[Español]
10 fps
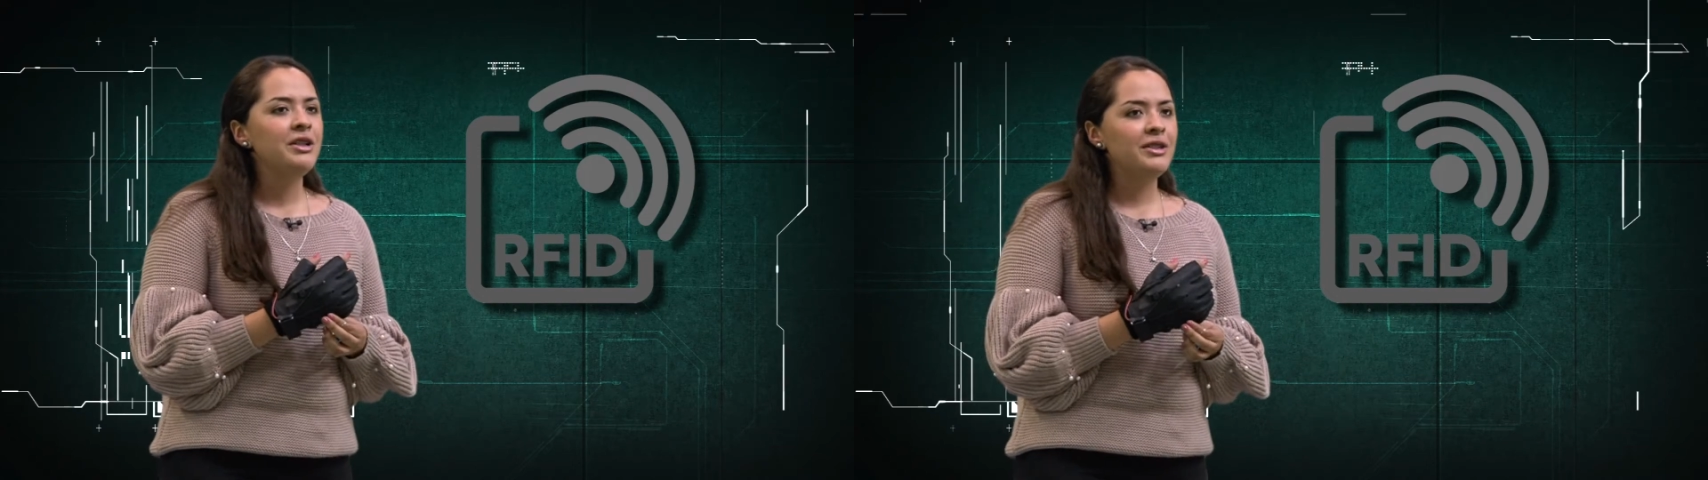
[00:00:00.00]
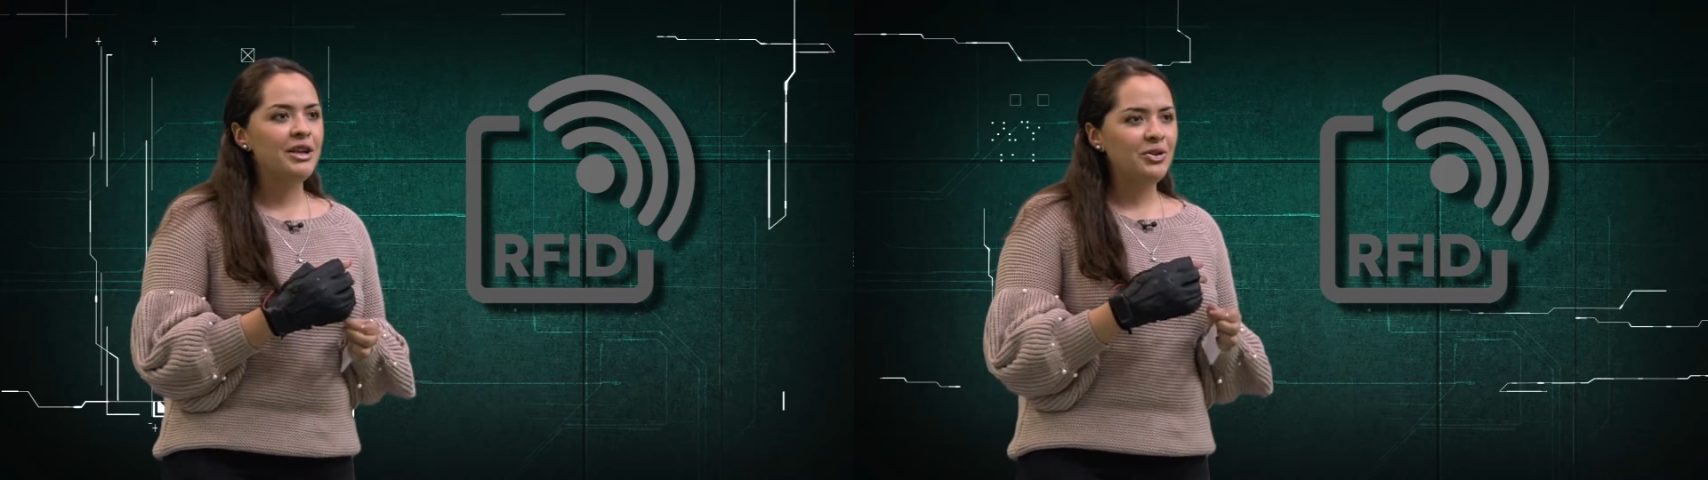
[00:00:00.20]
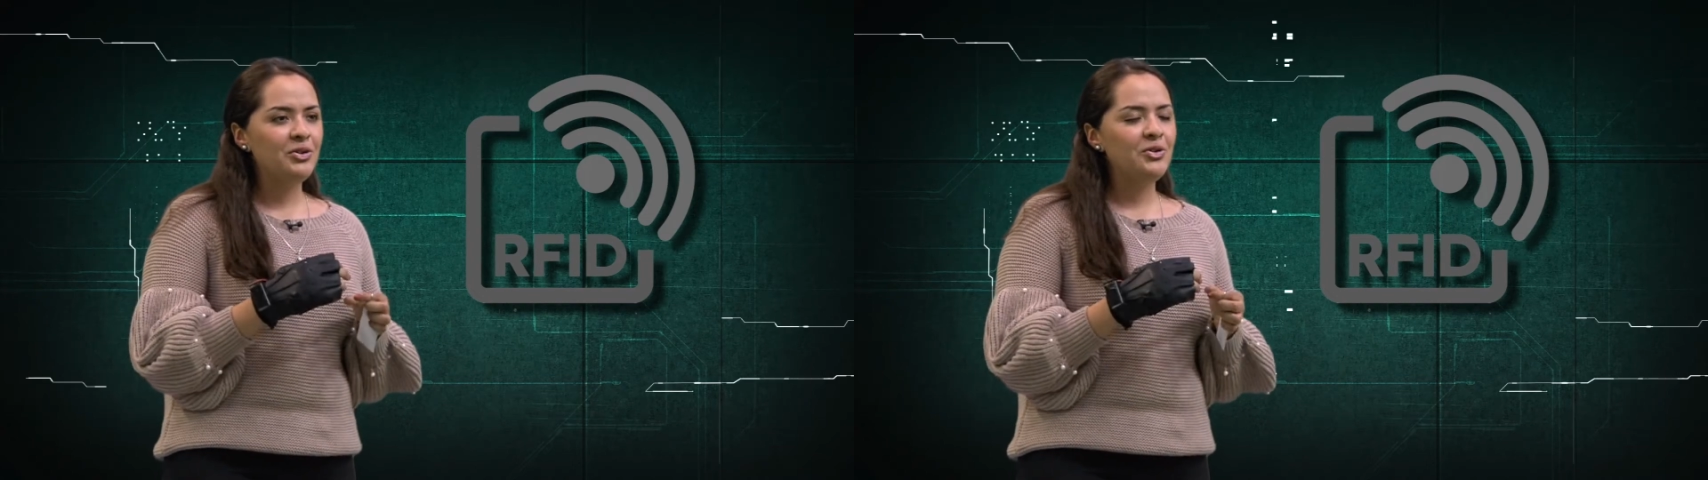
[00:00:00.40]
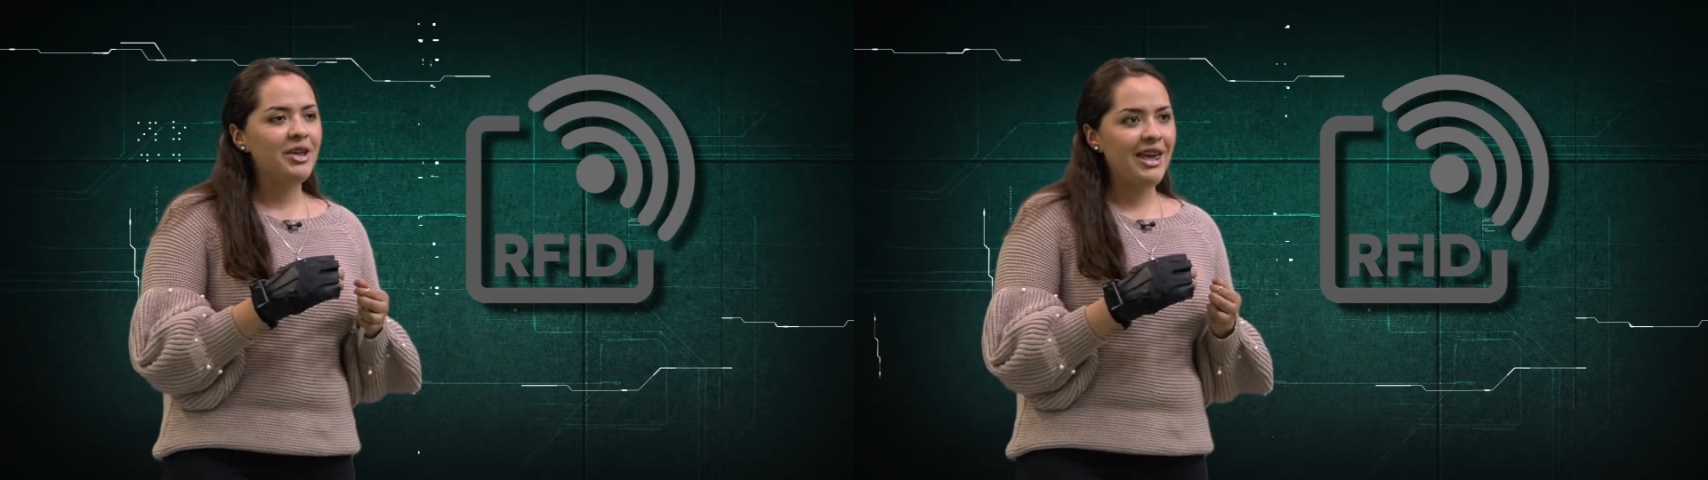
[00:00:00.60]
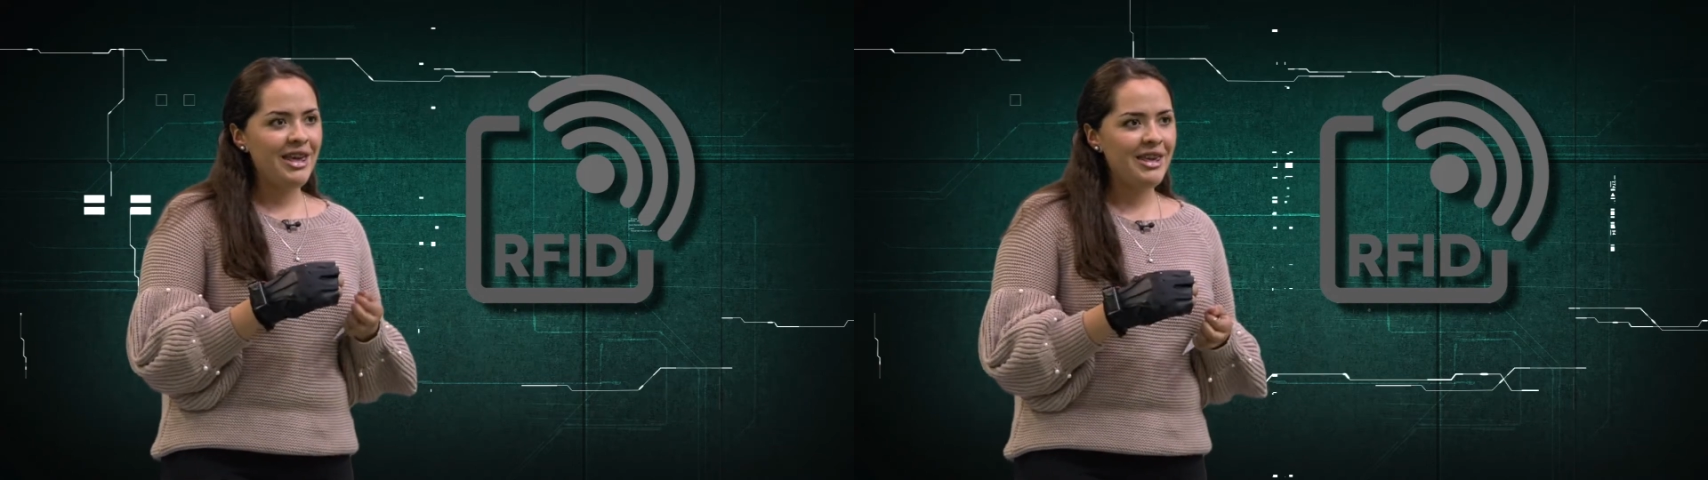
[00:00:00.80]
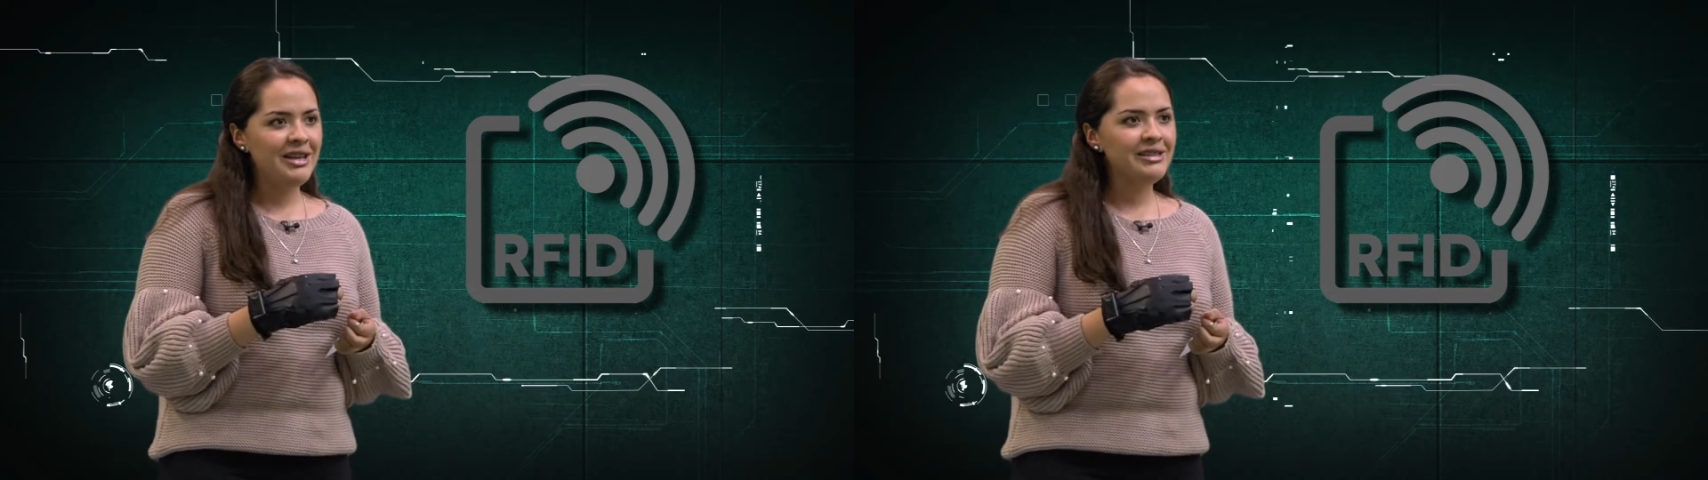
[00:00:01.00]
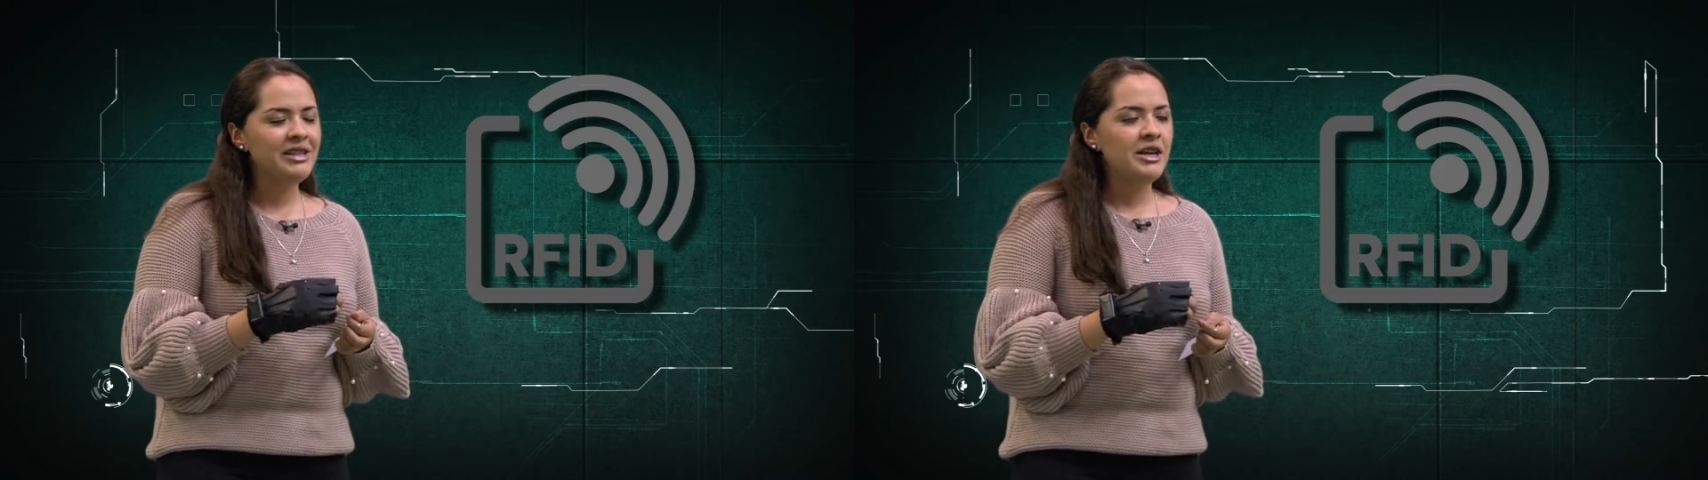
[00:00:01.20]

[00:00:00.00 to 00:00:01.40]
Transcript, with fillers: dentro de ellas